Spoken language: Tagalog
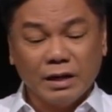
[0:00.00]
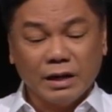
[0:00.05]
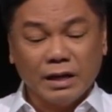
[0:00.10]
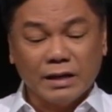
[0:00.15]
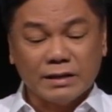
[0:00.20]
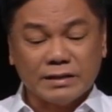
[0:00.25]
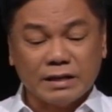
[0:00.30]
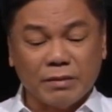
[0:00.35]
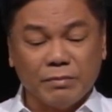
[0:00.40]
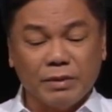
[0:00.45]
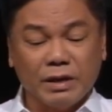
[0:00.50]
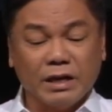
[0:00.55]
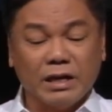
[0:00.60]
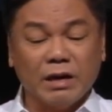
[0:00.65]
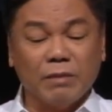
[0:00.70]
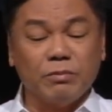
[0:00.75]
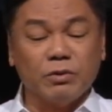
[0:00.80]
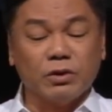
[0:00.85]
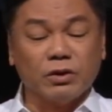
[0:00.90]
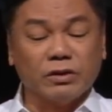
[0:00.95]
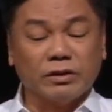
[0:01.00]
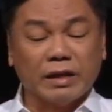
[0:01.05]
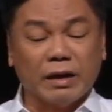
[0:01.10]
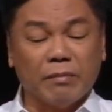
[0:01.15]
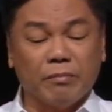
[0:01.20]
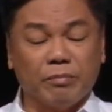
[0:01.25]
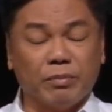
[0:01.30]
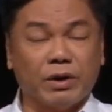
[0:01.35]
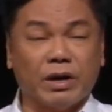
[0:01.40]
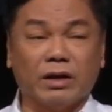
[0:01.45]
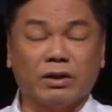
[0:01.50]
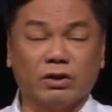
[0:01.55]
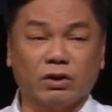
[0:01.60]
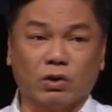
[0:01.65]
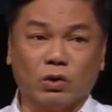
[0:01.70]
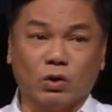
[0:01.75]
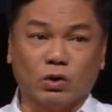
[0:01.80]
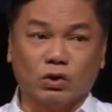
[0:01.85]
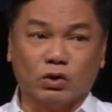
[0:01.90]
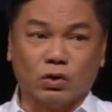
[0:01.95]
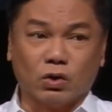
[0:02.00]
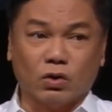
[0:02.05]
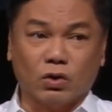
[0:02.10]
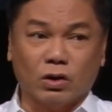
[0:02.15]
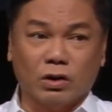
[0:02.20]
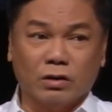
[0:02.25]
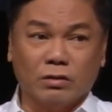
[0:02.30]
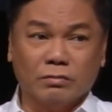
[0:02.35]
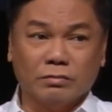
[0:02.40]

Kaya sabi, keep your temper under control.